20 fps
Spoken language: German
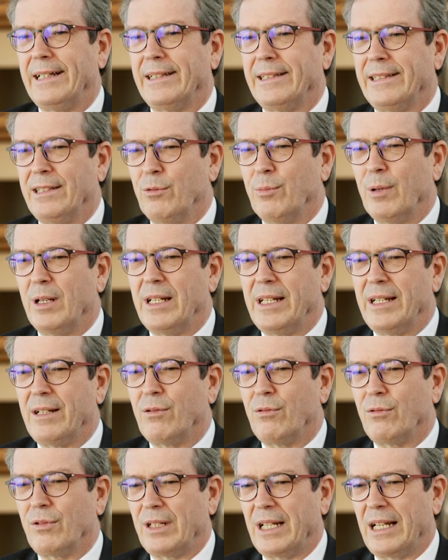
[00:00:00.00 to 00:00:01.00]
die
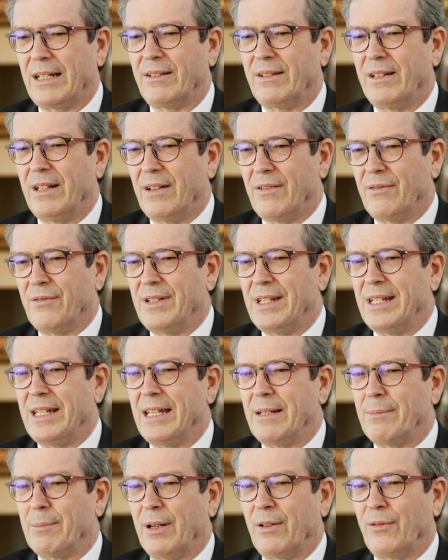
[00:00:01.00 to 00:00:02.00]
Überlegung dann, wie
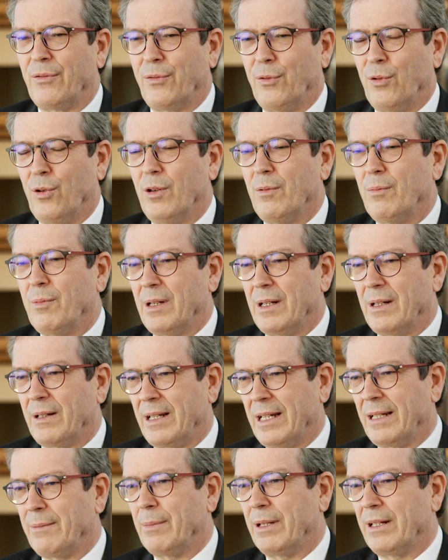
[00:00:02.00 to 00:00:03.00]
geht man vor,
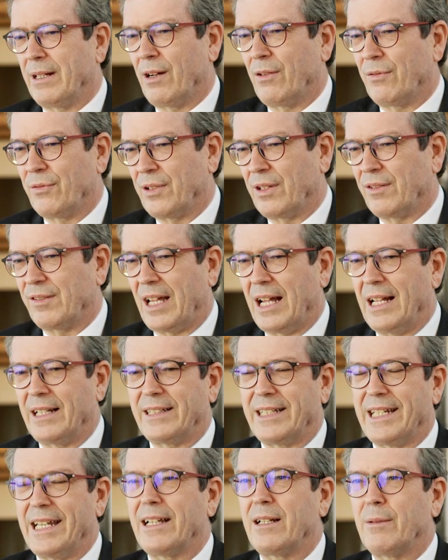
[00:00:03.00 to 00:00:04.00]
geht man auf das
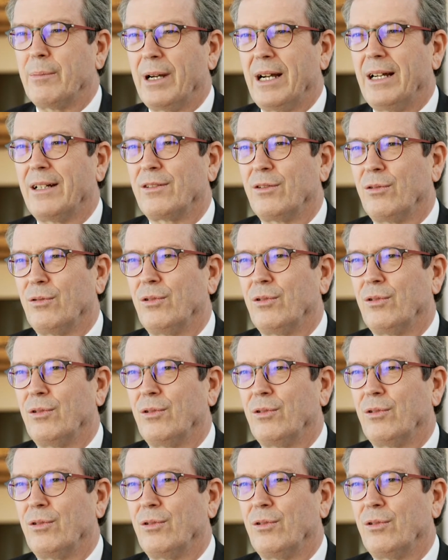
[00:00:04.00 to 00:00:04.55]
Althergebrachte